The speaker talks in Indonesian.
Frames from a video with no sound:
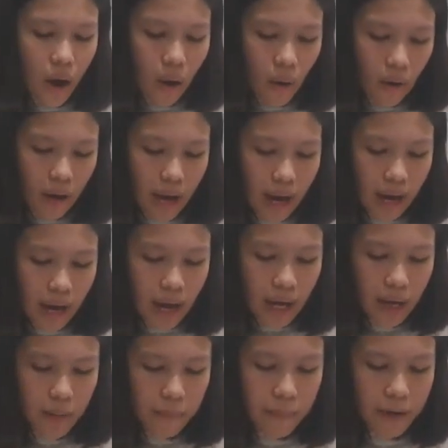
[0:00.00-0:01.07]

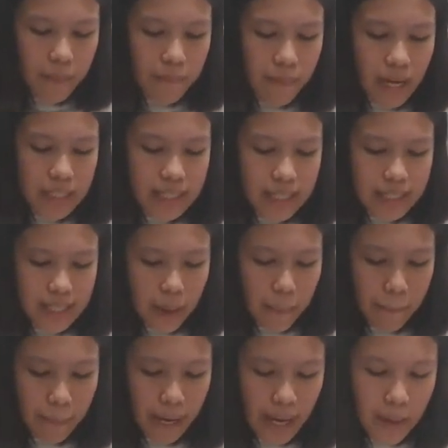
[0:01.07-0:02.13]
Olakal pelepas
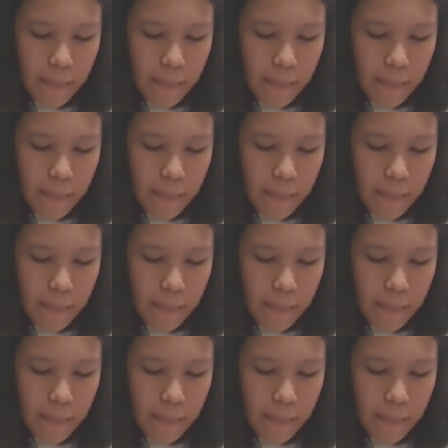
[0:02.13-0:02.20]
ICP